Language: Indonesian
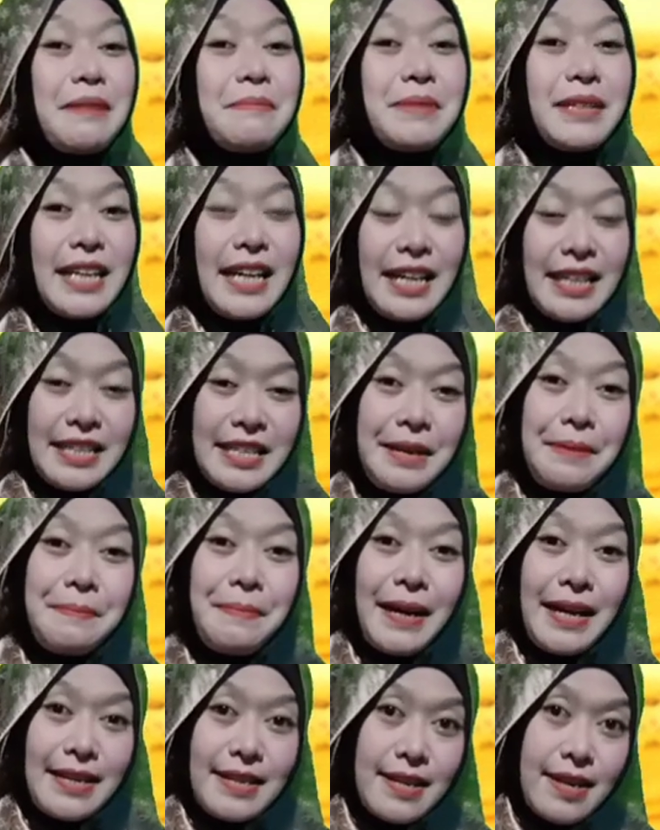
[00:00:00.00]
yang
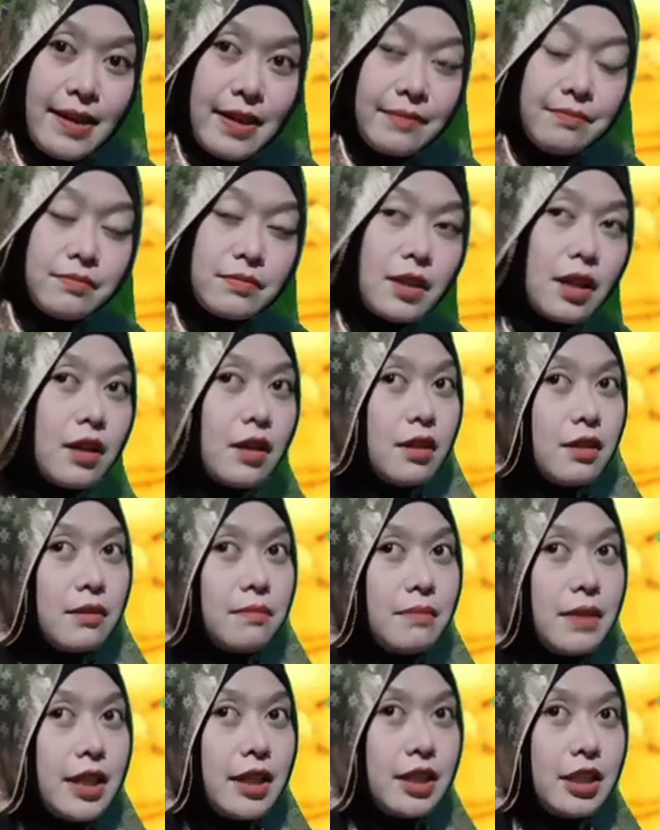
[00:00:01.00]
berada pada
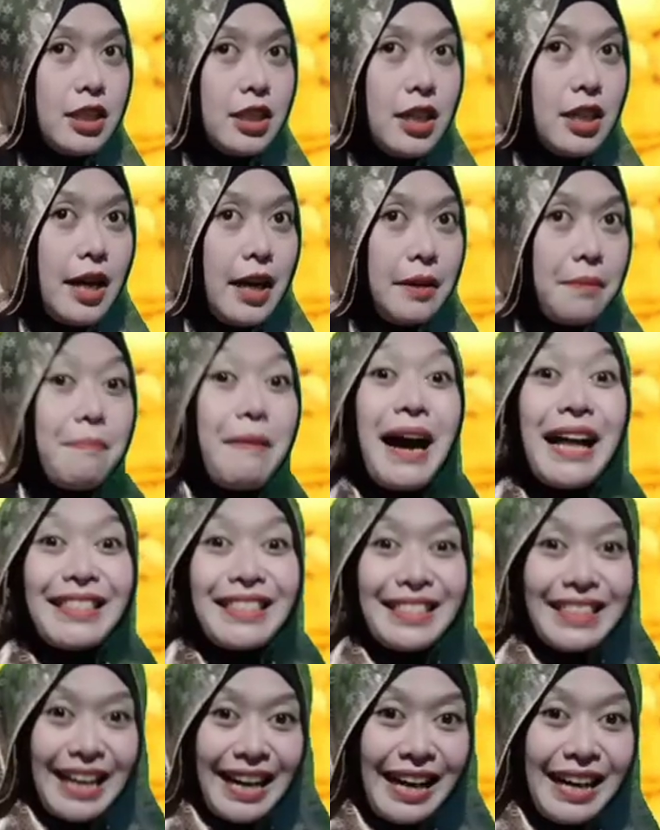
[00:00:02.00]

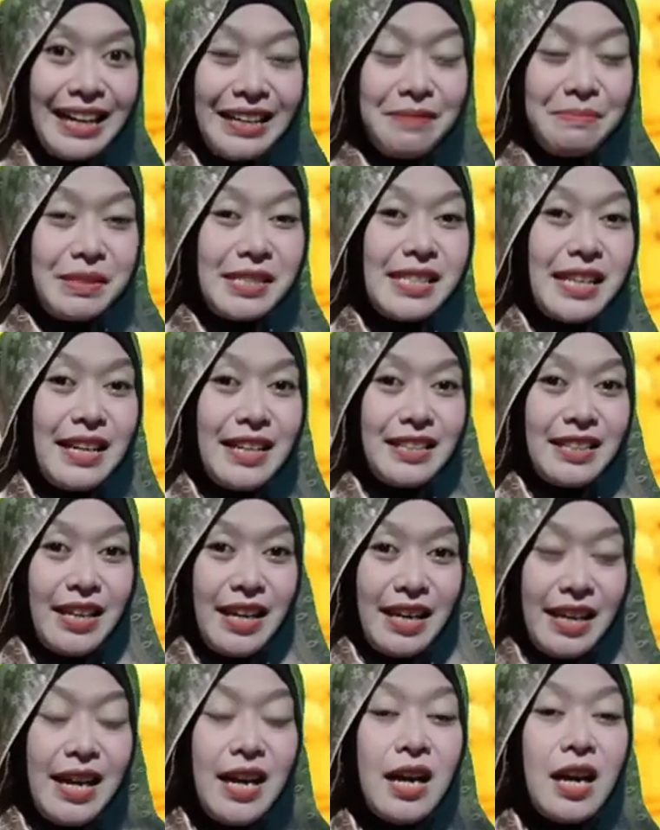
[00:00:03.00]
bagian batang
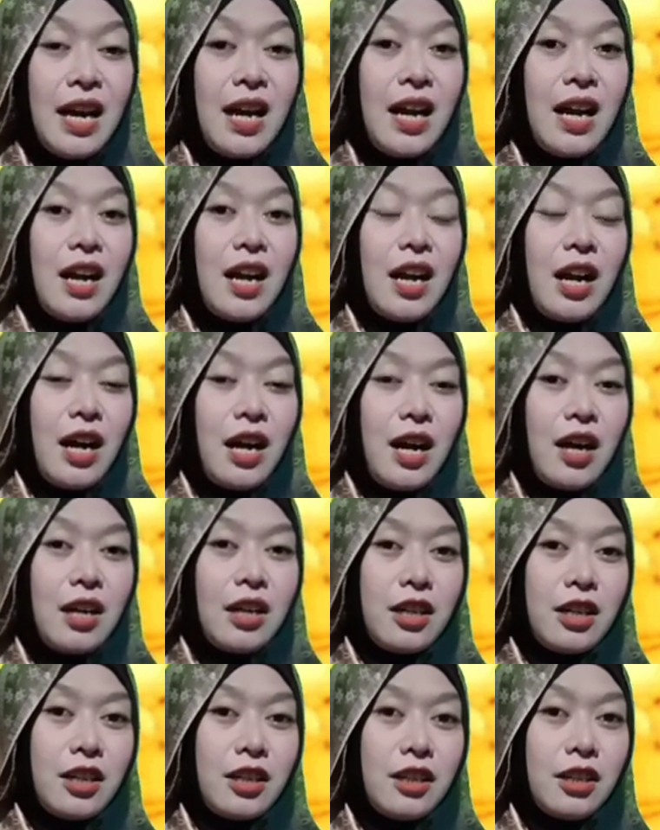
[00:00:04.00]
akar atau buah
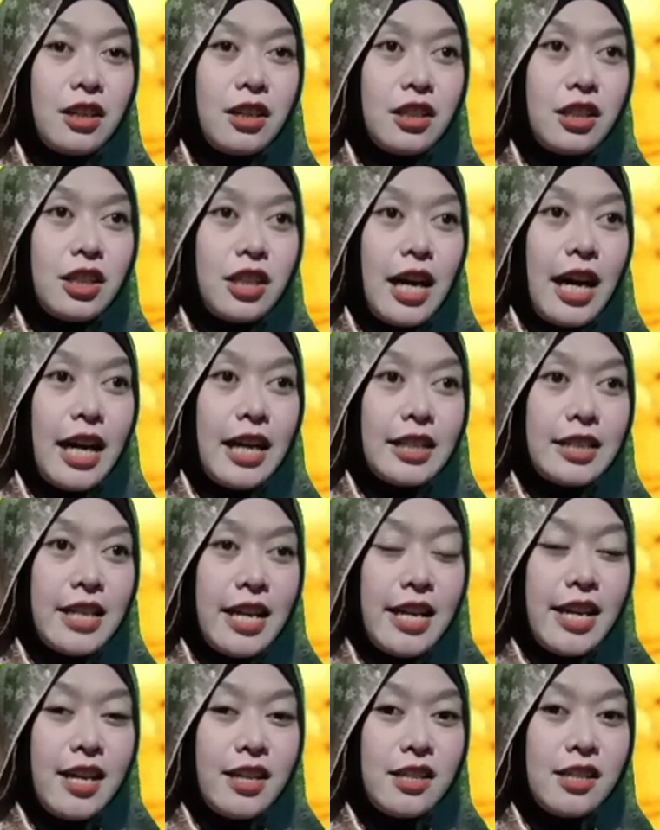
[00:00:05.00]
oh, ada
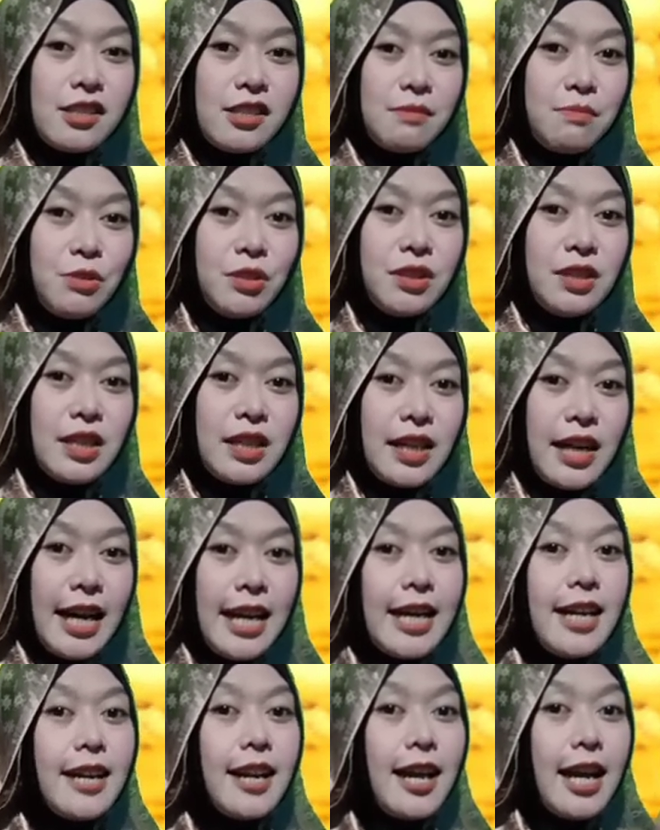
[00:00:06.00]
yang disebut
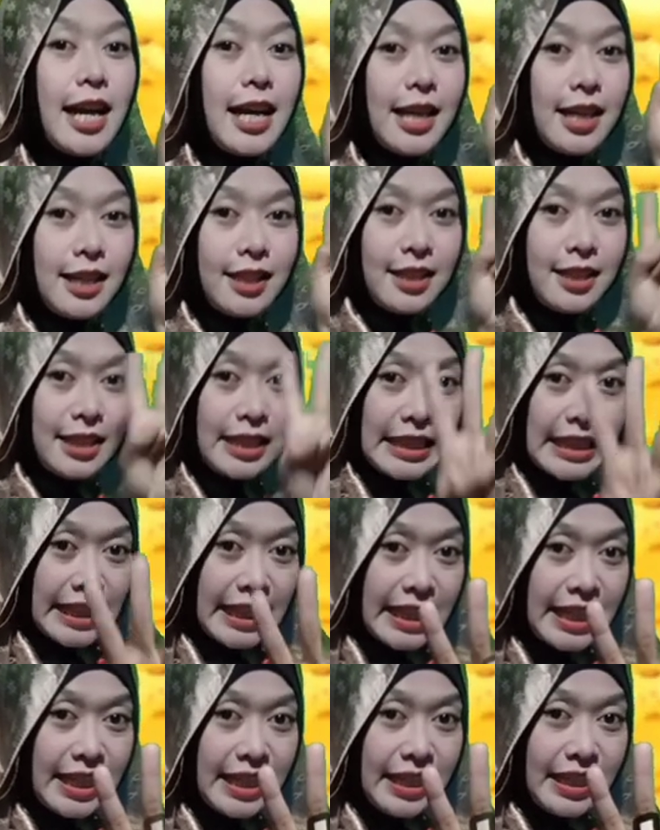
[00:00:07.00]
dengan
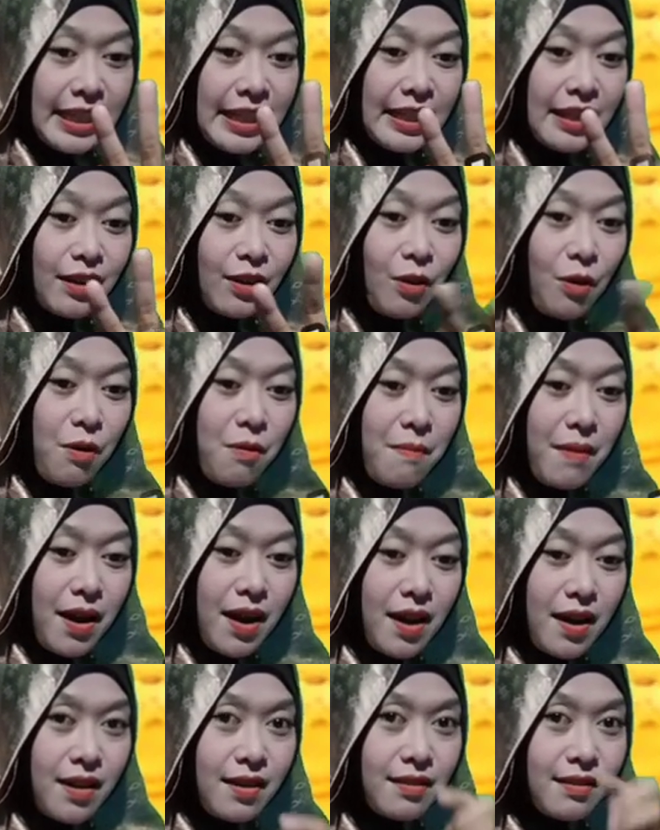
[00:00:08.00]
tri koma,
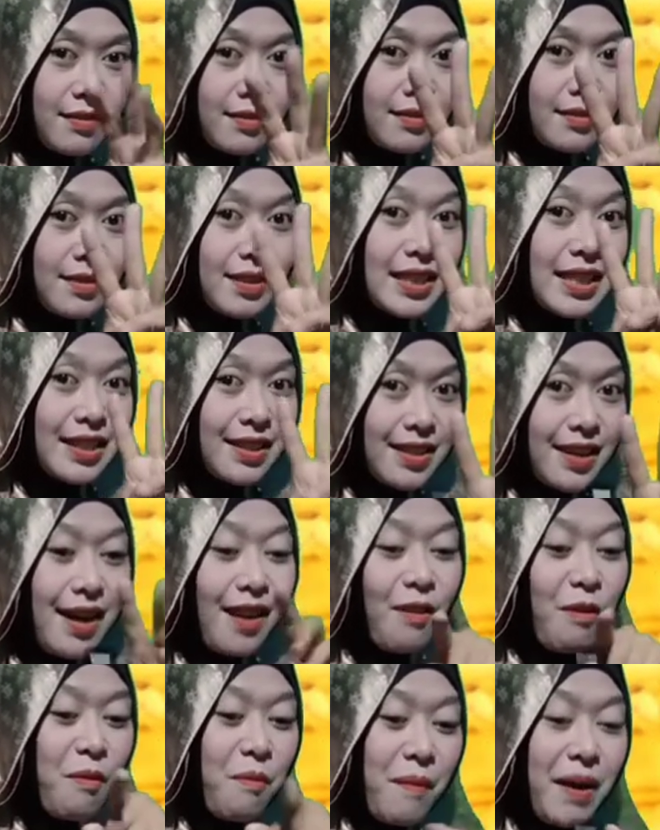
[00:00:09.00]
tiga
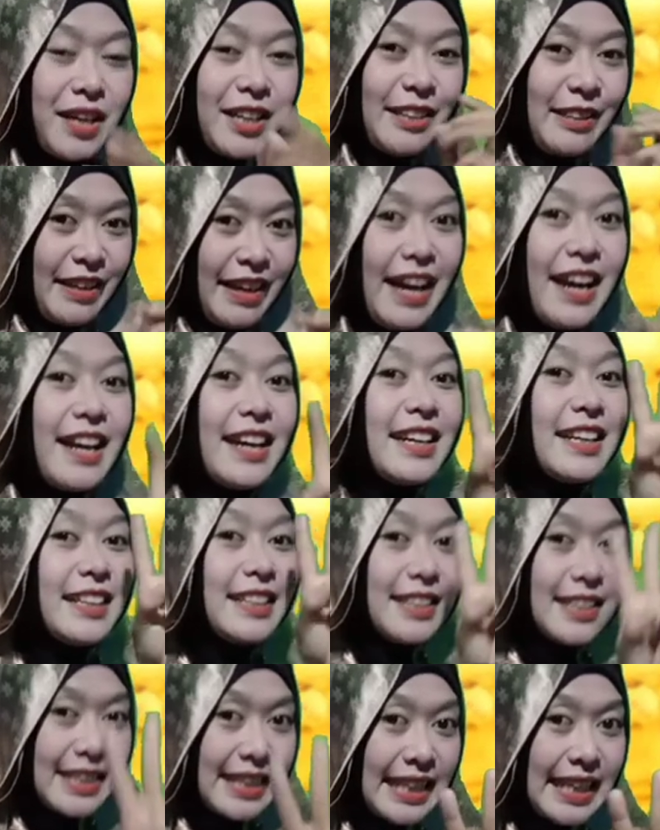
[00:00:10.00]
koma gitu ya.
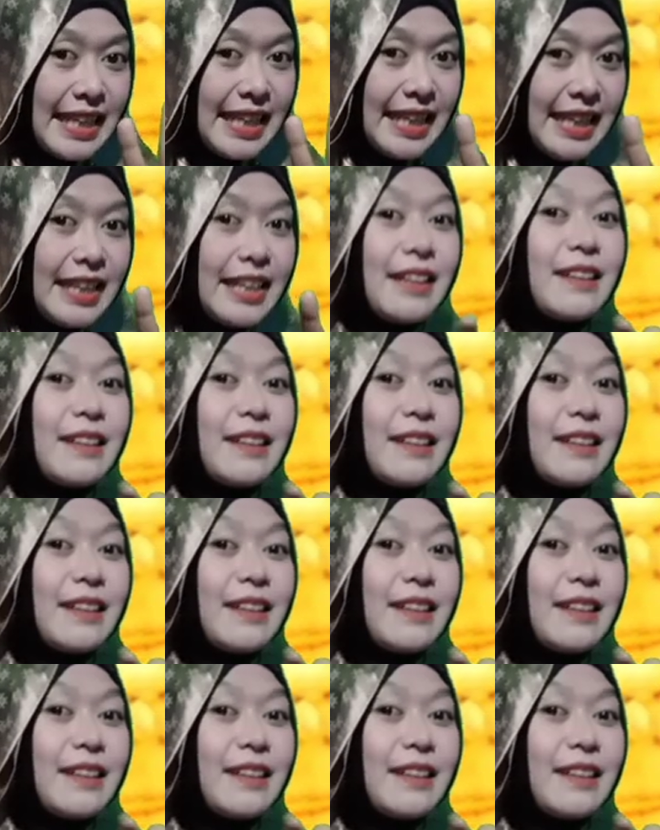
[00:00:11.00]
Tri